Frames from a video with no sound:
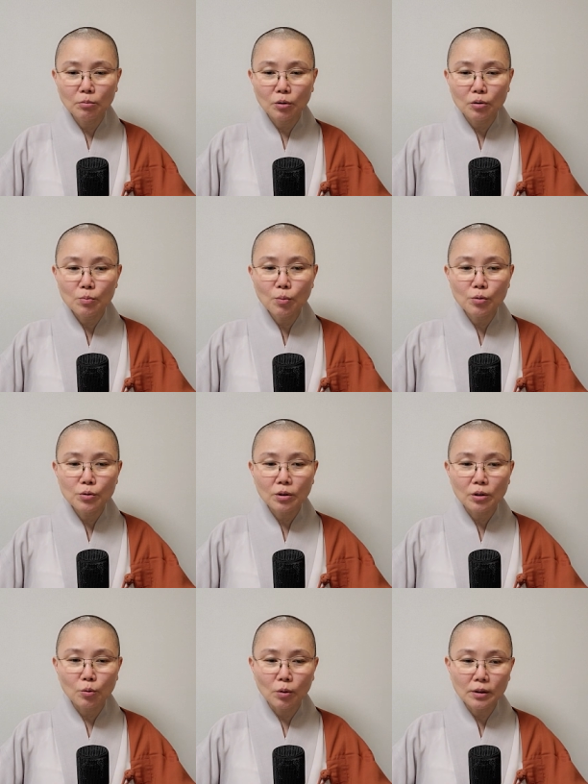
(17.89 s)
뭐
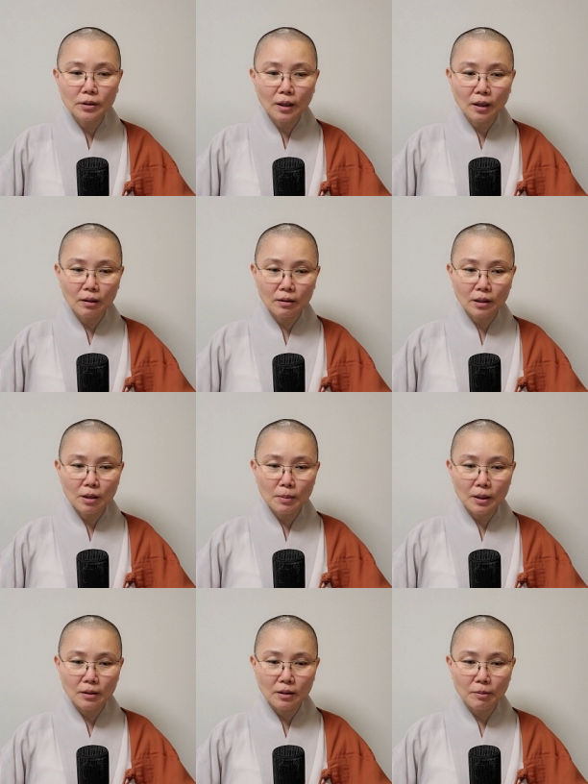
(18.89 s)
근본적인 원리다 이렇게
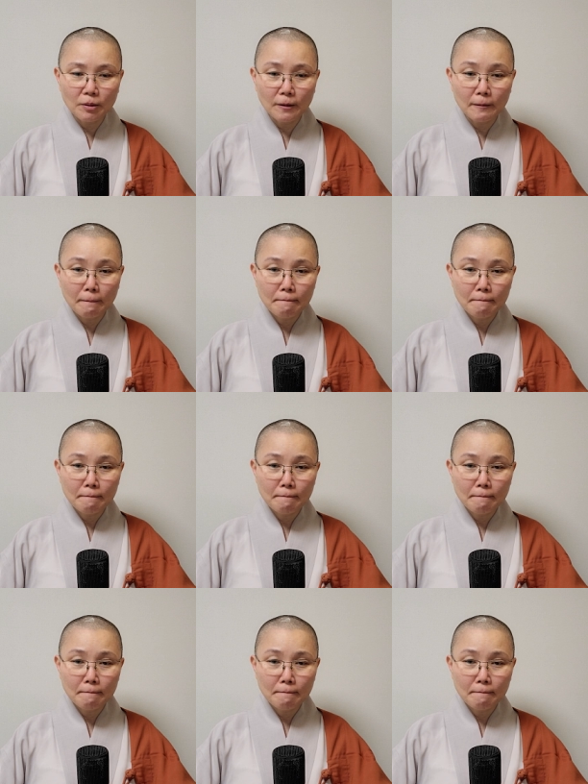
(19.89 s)
말한다면